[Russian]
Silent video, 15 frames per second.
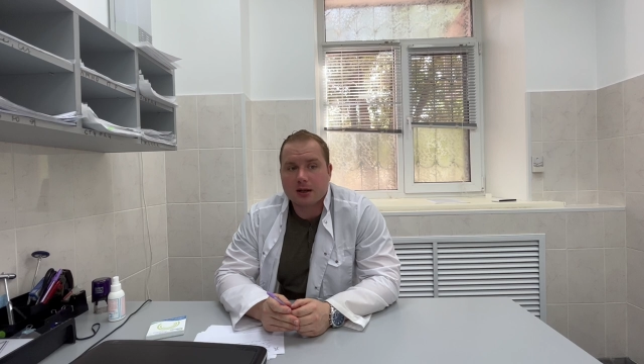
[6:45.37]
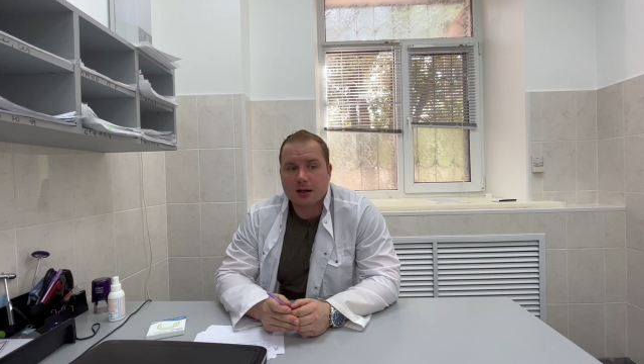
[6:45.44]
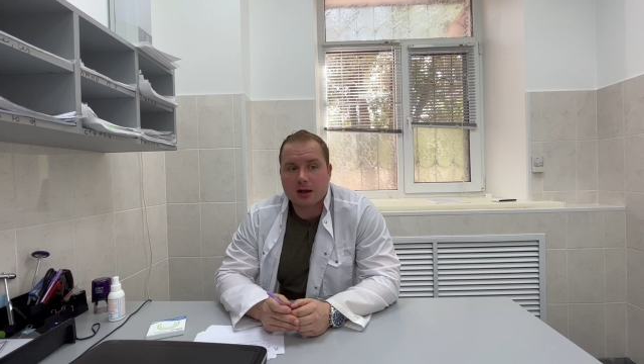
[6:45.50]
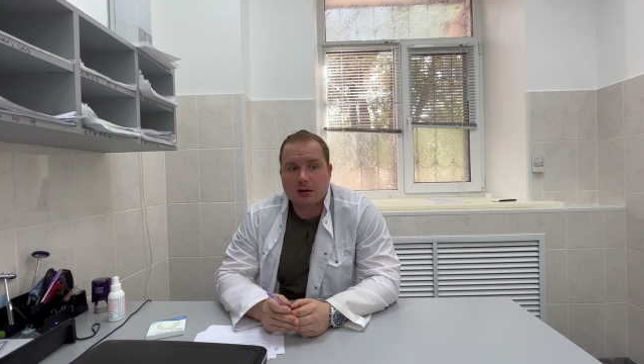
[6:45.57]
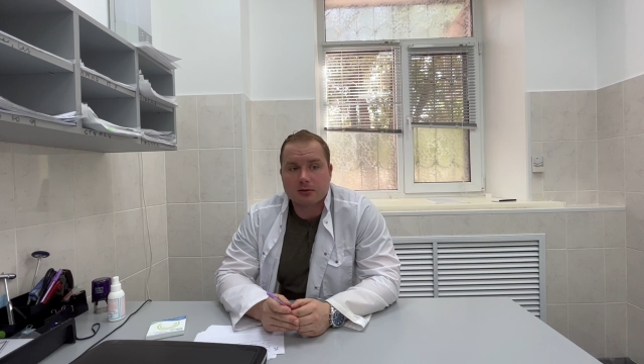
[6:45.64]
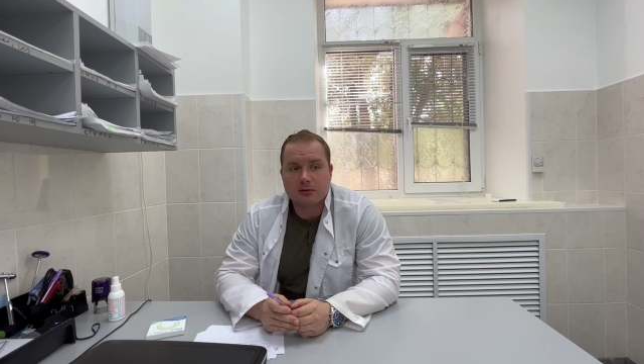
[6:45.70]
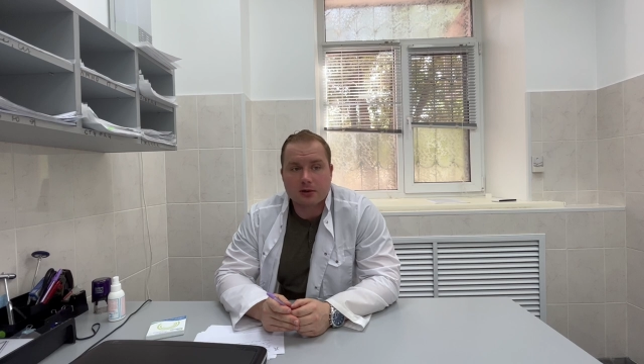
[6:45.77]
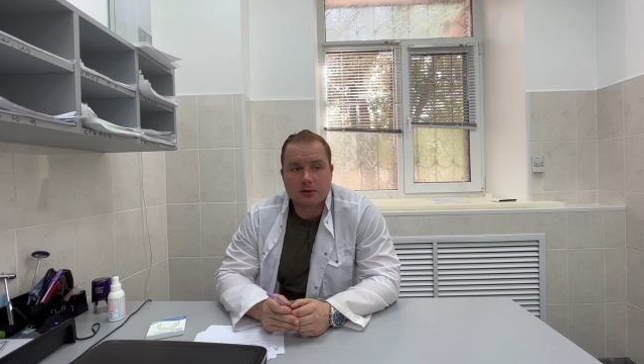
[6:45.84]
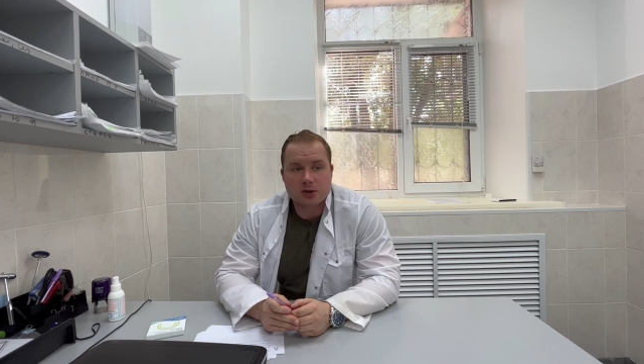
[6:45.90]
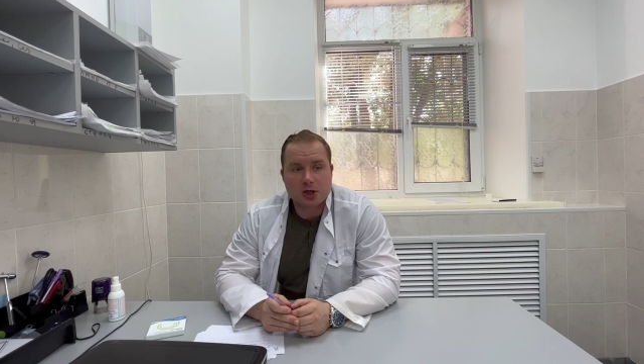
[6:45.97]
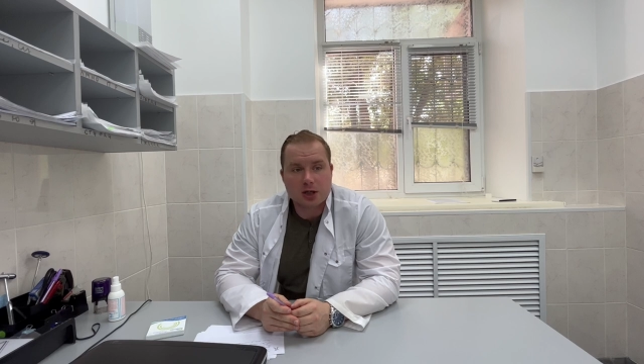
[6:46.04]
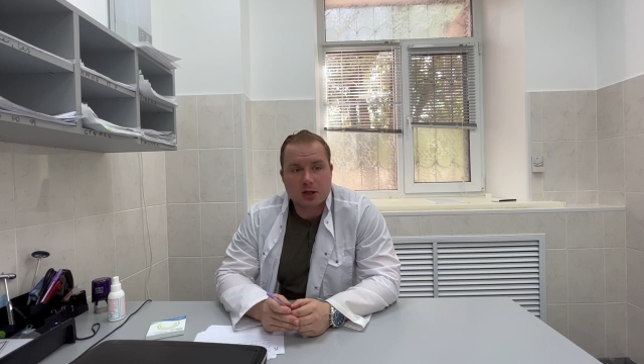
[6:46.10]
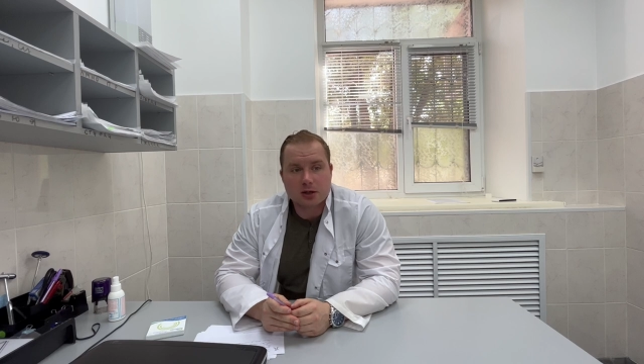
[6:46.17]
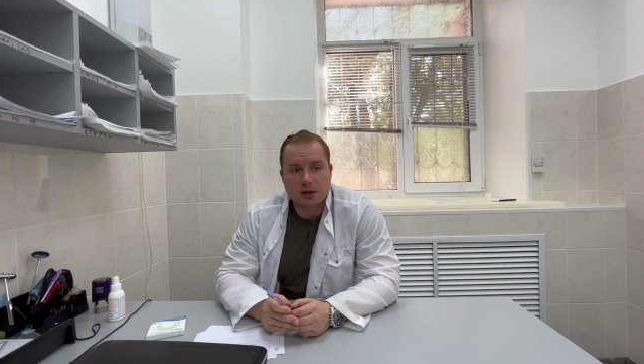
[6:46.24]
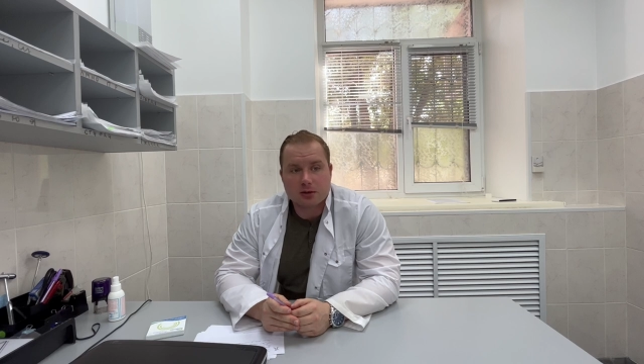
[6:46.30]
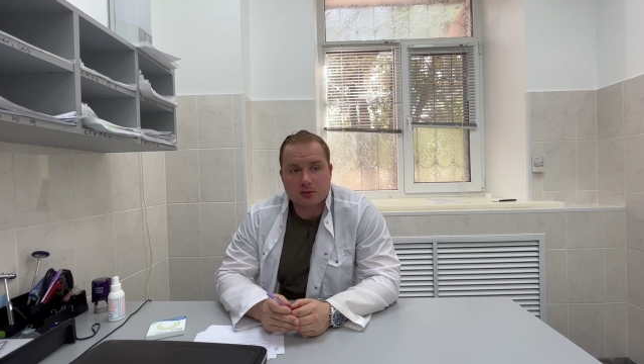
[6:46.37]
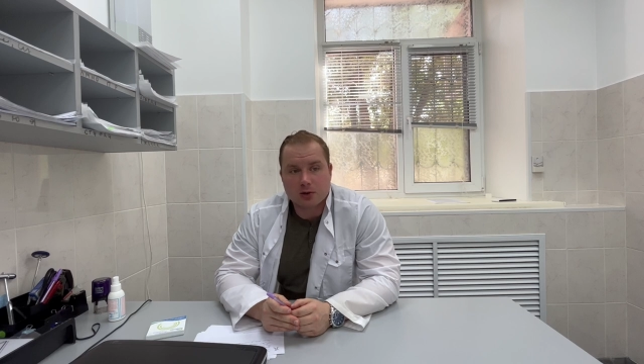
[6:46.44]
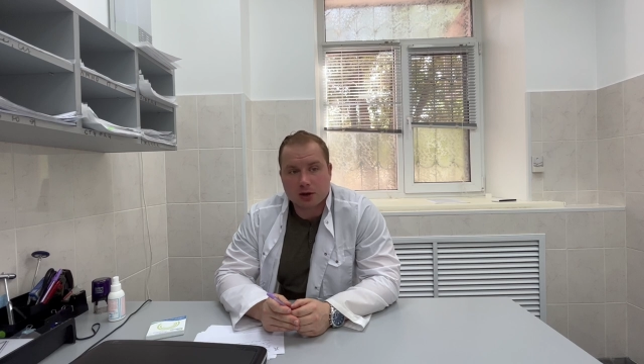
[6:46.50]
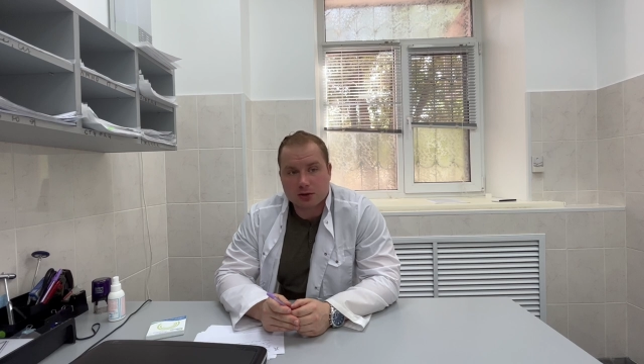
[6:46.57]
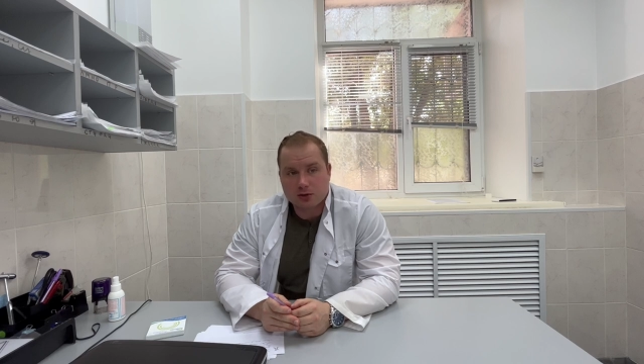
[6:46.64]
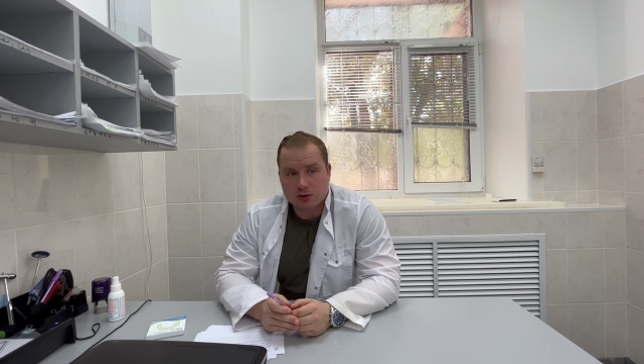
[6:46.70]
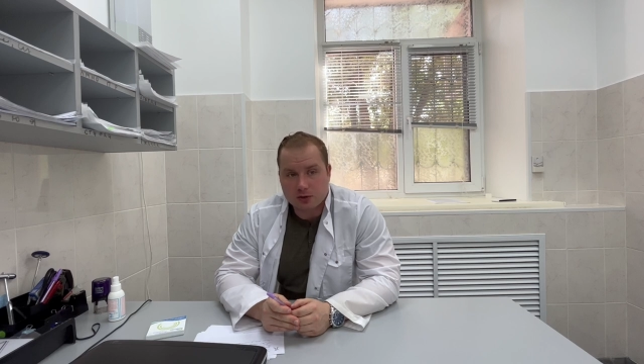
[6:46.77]
как вы вообще к
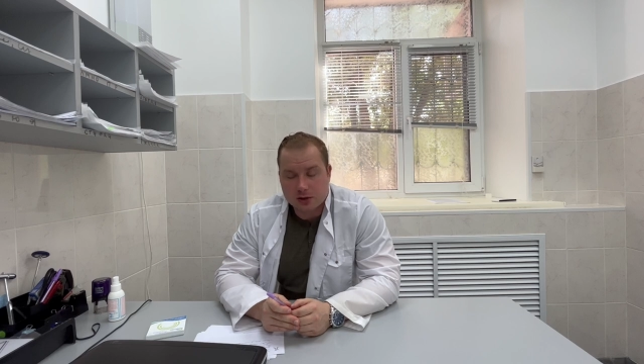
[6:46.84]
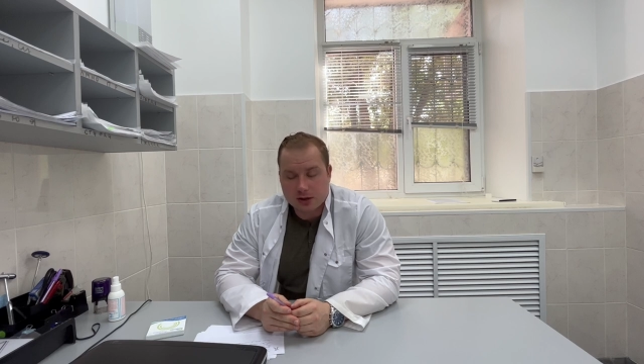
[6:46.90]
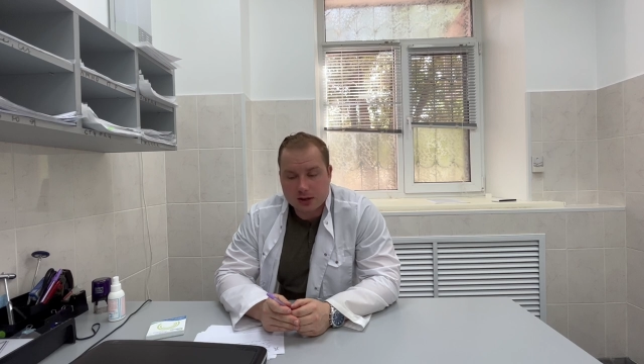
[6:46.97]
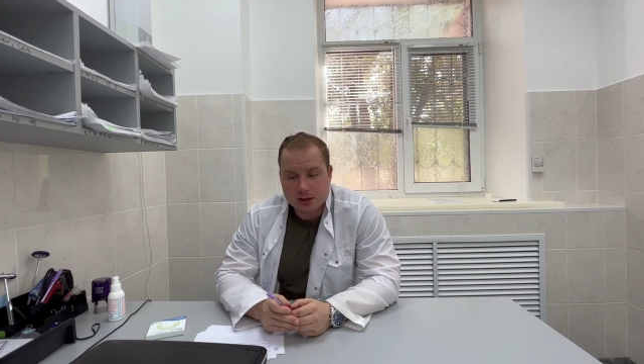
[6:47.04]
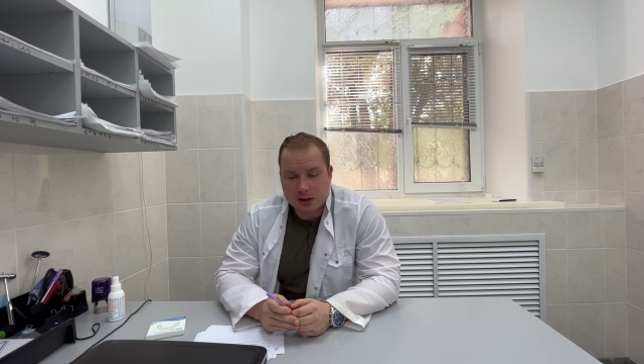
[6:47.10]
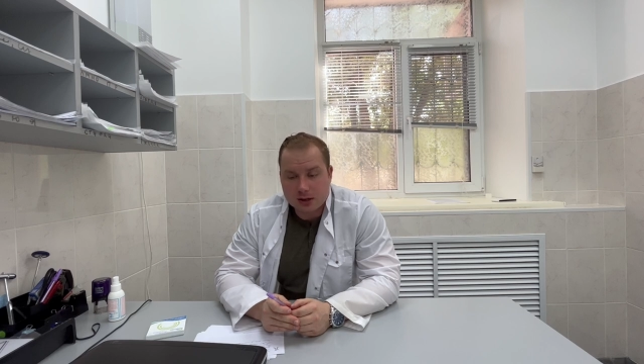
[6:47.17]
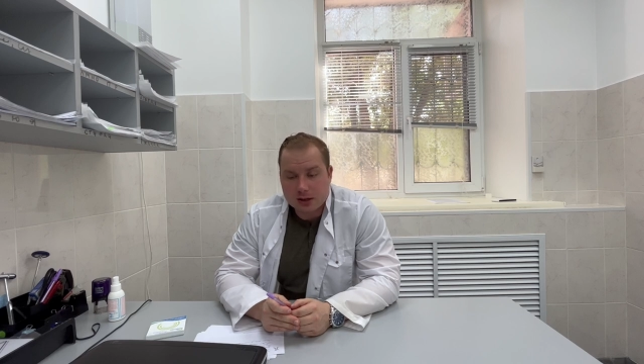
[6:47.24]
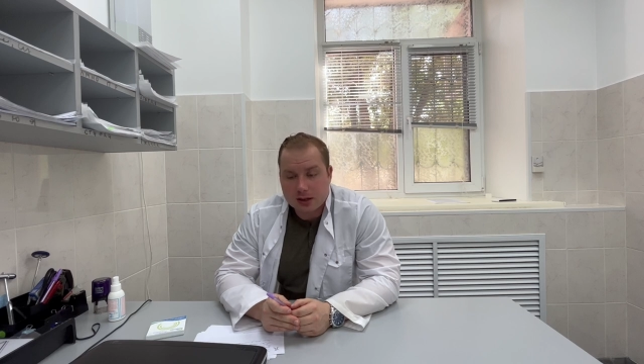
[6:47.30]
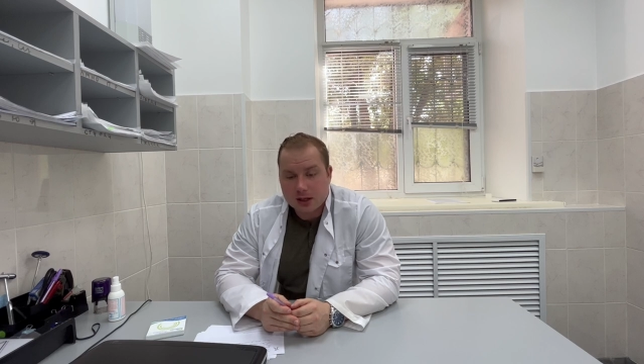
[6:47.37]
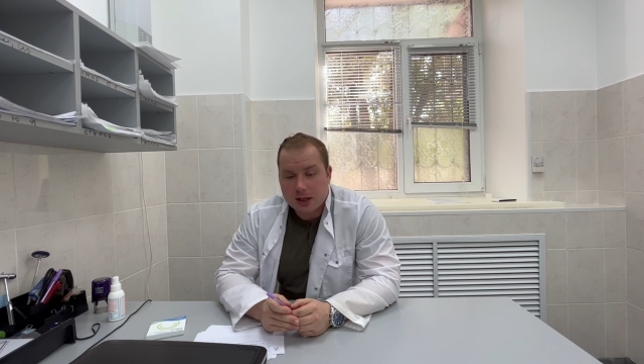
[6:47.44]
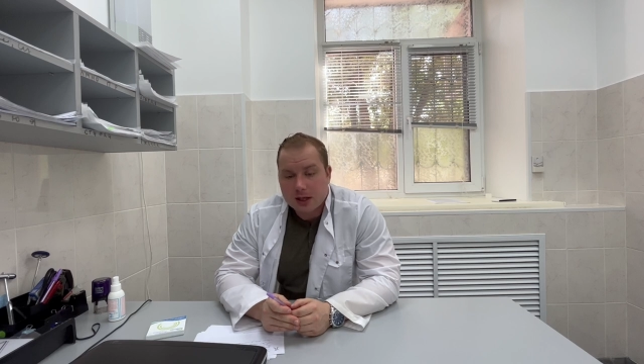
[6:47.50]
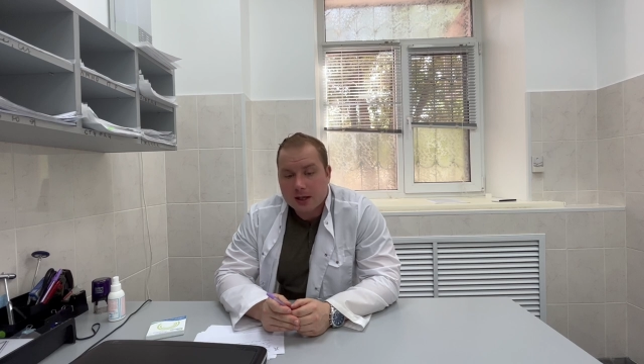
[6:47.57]
этому относитесь